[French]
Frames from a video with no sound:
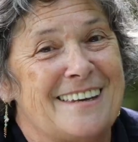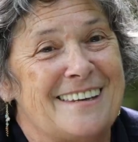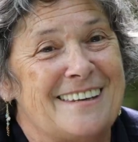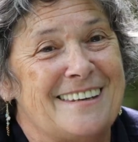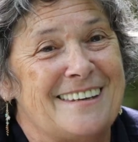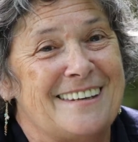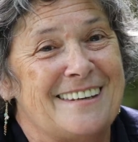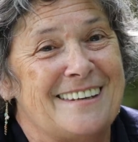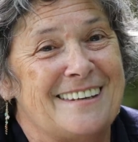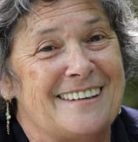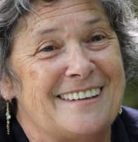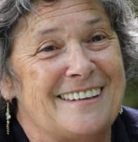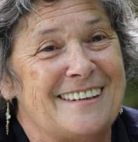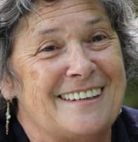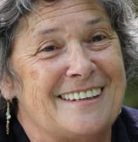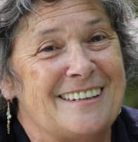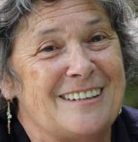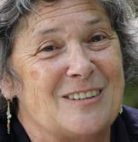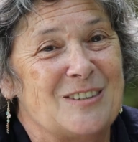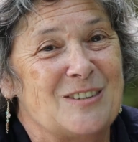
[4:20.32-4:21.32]

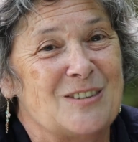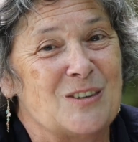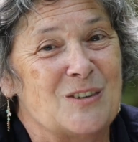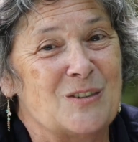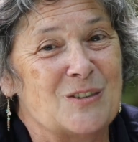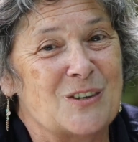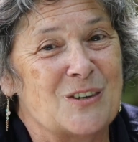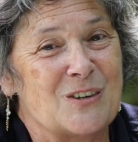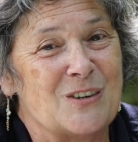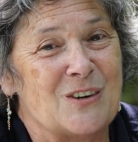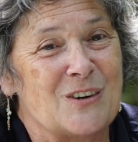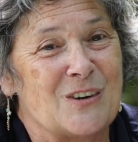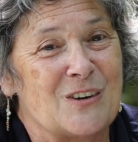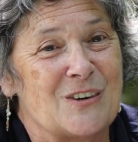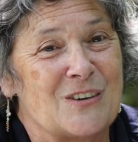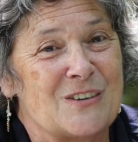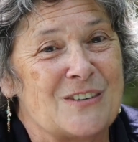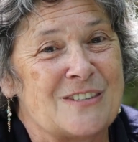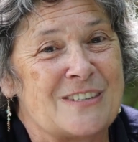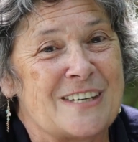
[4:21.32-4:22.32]
et, donc
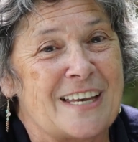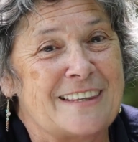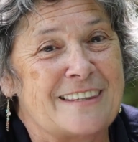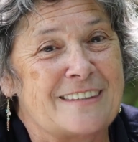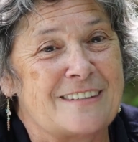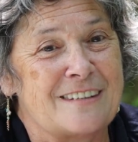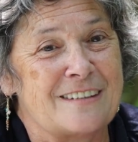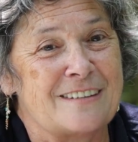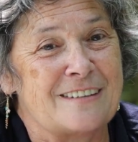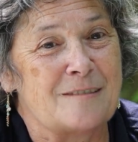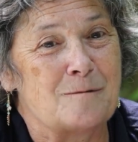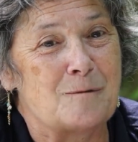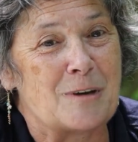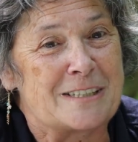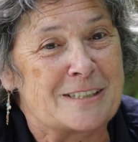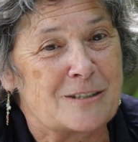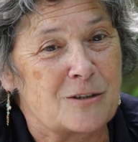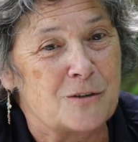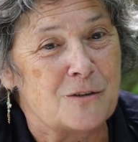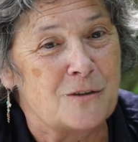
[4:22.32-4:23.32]

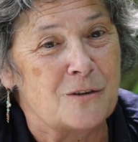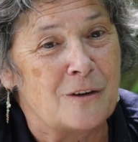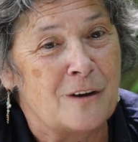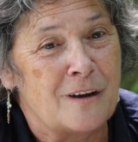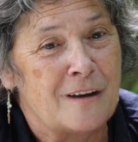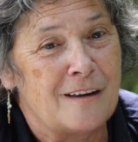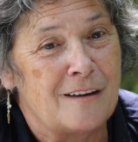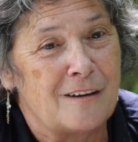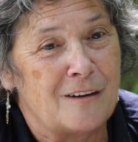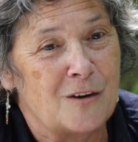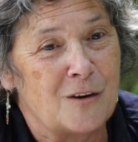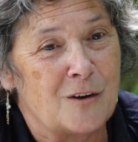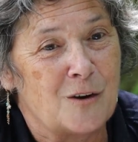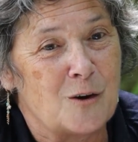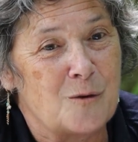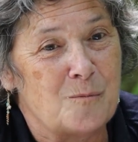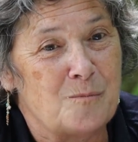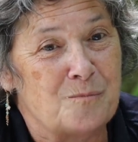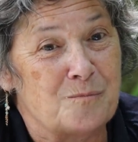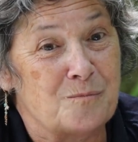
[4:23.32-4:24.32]
parce que
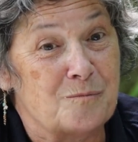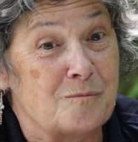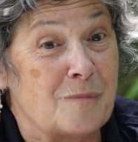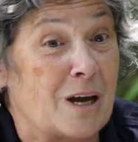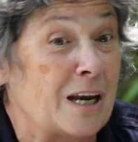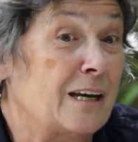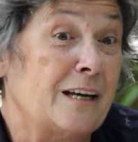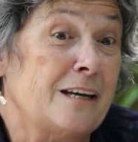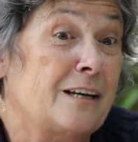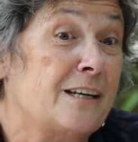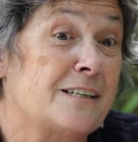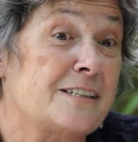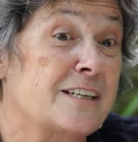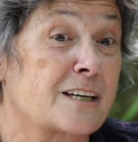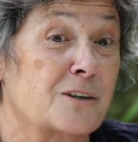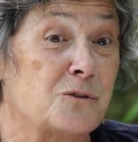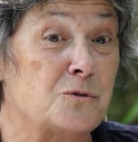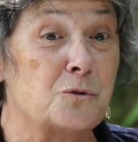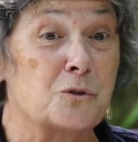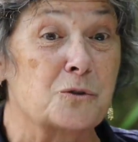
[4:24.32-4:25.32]
bah, les,
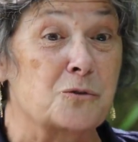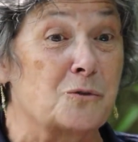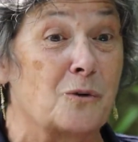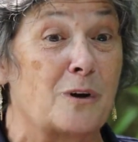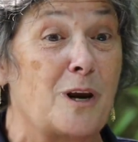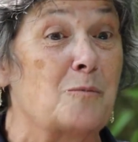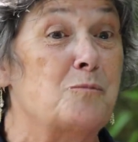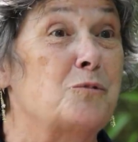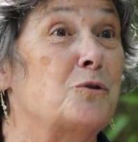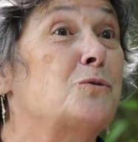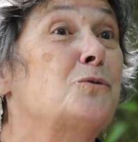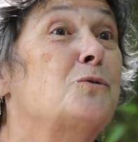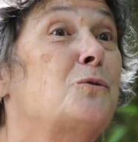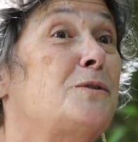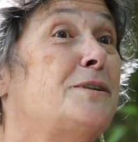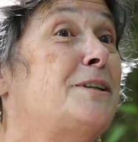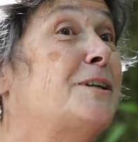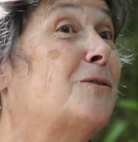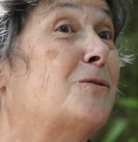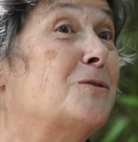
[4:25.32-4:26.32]
Écritures sont là pour nous
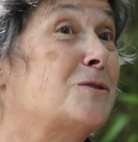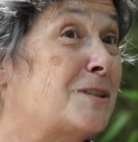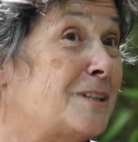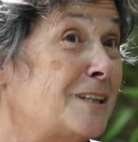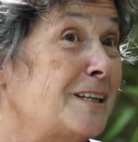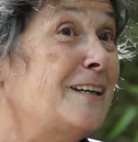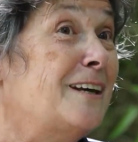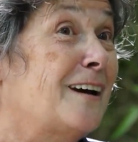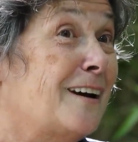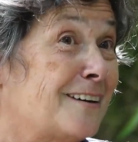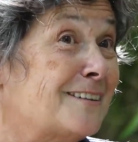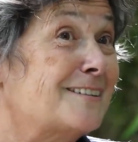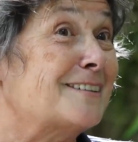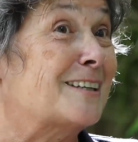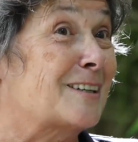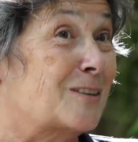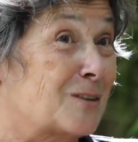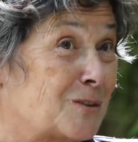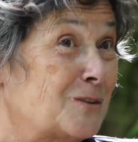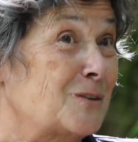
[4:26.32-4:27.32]
le dire aussi, hein,
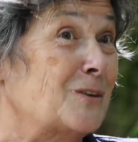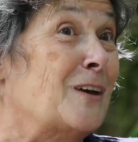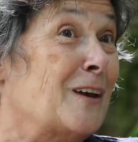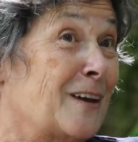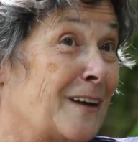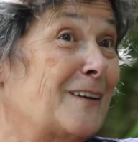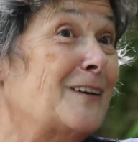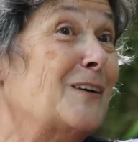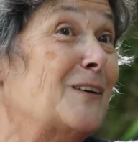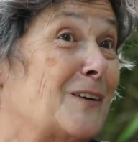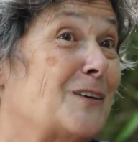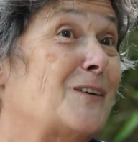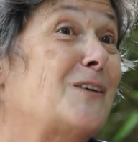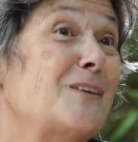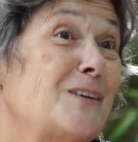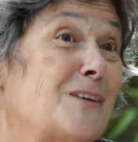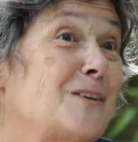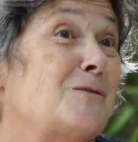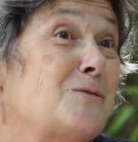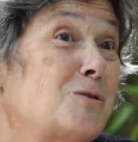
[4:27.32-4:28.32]
c'est que
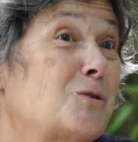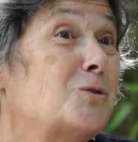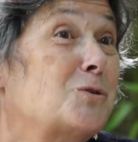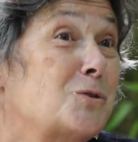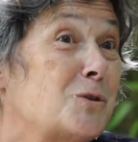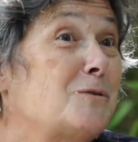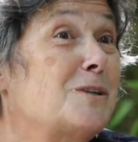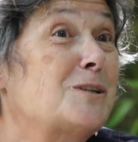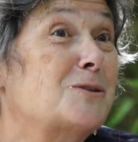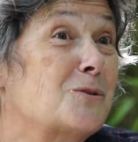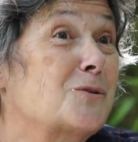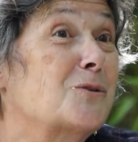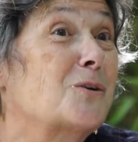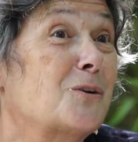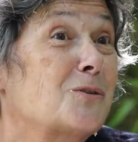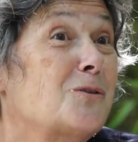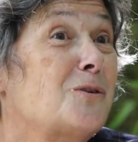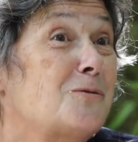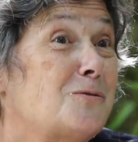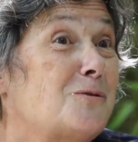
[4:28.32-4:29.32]
faut retrouver son
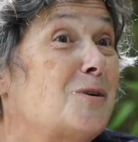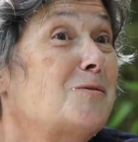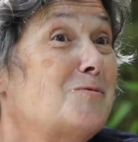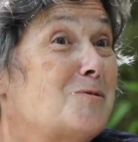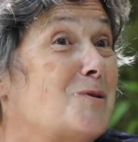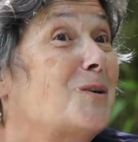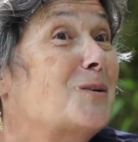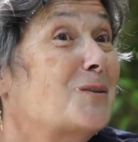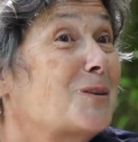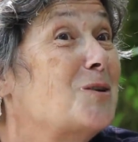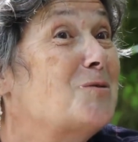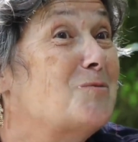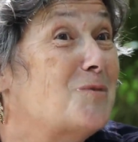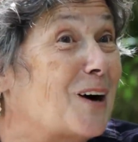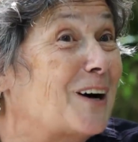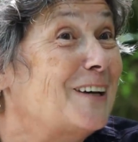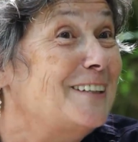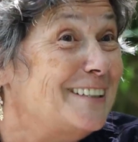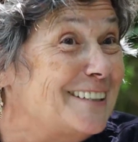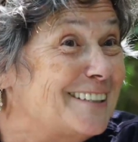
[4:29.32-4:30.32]
cœur d'enfant pour entrer au
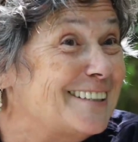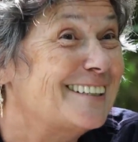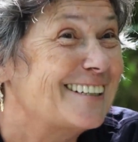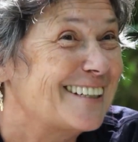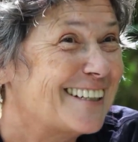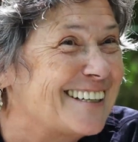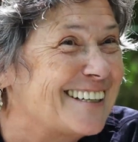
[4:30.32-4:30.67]
paradis.